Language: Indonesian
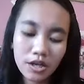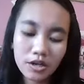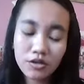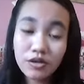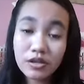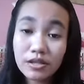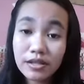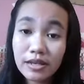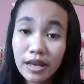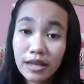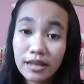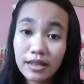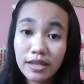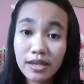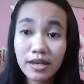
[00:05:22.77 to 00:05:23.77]
ini tuh
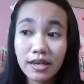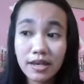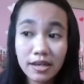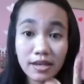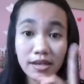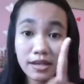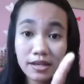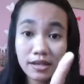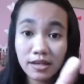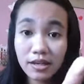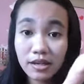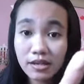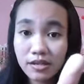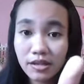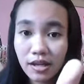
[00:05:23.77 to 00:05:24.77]
sekali
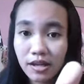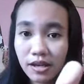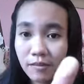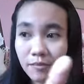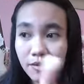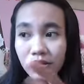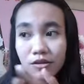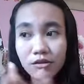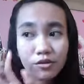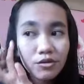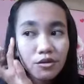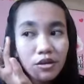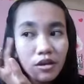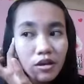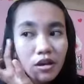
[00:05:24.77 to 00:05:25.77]
gini sekali ngambil gitu
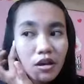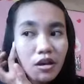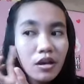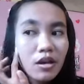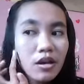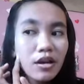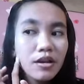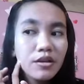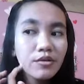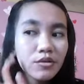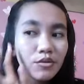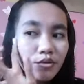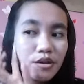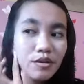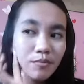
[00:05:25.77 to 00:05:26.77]
tuh itu
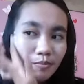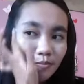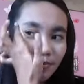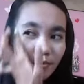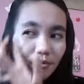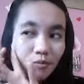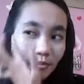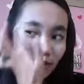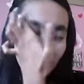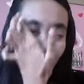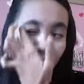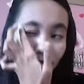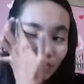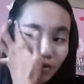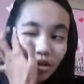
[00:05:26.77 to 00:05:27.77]
tuh udah
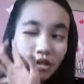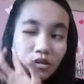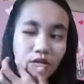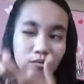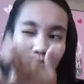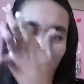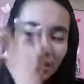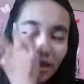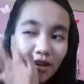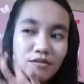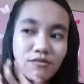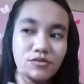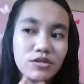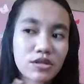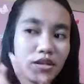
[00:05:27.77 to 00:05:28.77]
lumayan putih loh buat
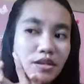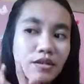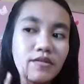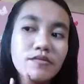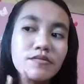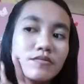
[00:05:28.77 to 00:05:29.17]
aku sih